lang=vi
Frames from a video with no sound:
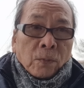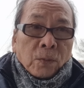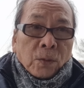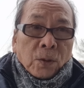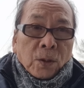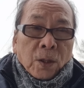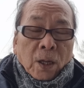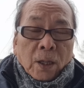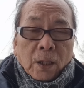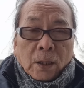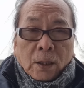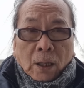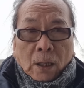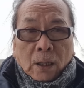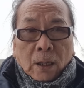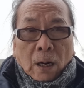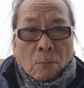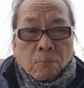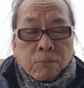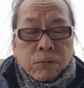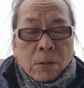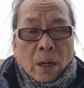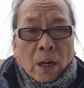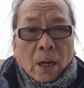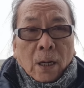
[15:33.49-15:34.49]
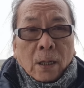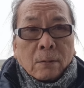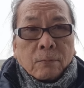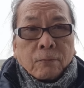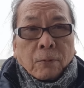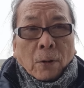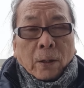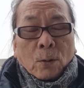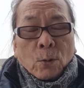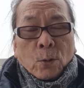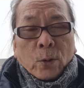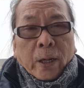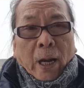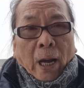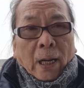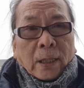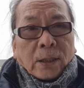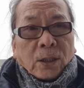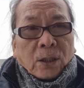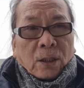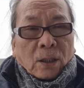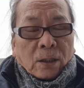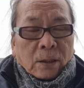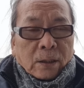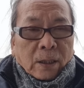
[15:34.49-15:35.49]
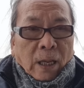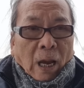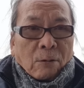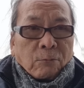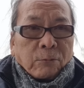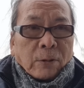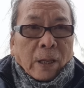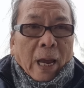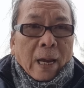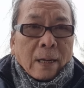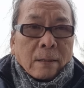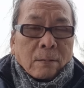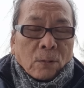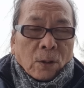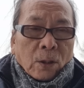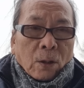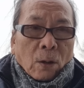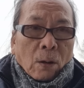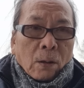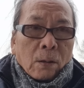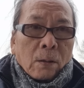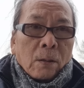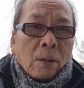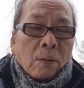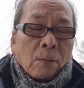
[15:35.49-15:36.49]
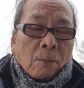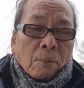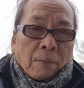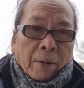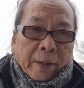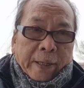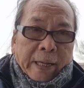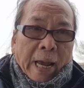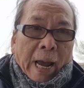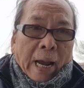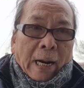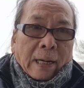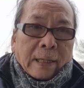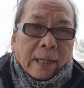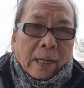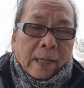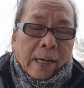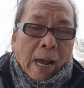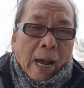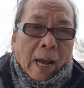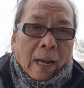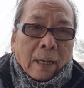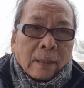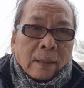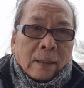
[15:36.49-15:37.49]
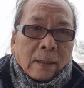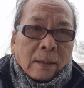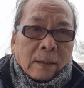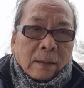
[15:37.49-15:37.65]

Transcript: vì từ động cơ và luôn cả sự thao tác của nó và dàn radar.